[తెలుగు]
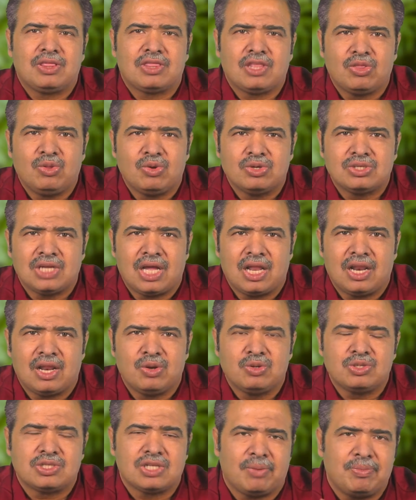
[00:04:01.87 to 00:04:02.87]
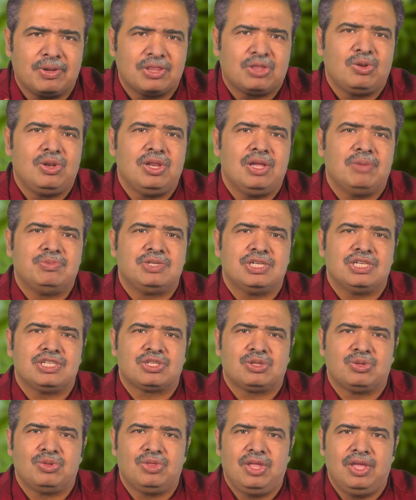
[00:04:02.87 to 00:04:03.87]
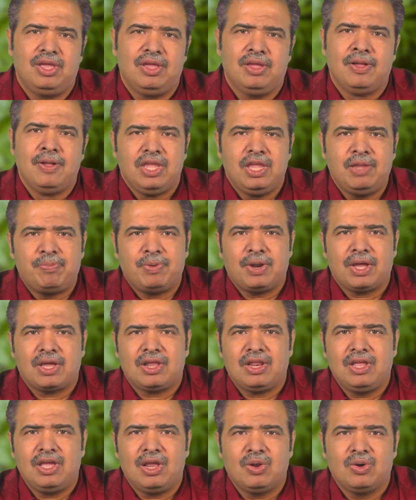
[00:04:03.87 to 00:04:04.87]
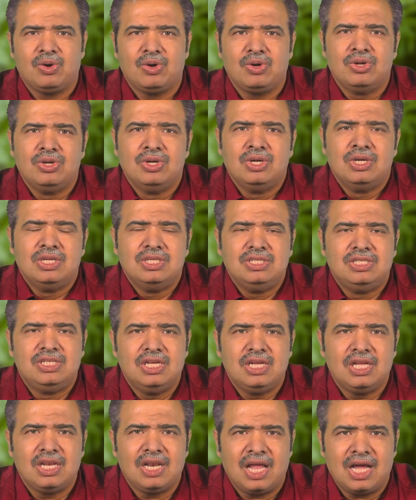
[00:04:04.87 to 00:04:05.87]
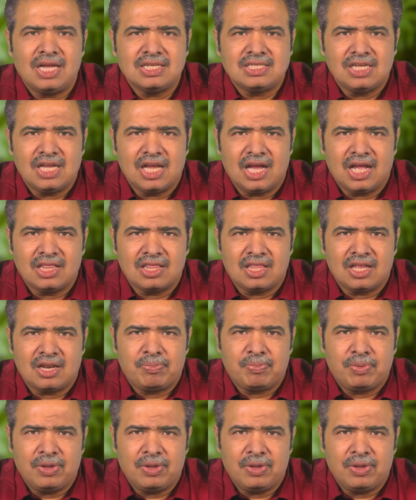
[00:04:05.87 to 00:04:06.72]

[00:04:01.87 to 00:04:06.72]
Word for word: పిత్తదోషాలను సమతుల్యం చేస్తుంది ఈ ప్రక్రియలో జీర్ణాశయాంతర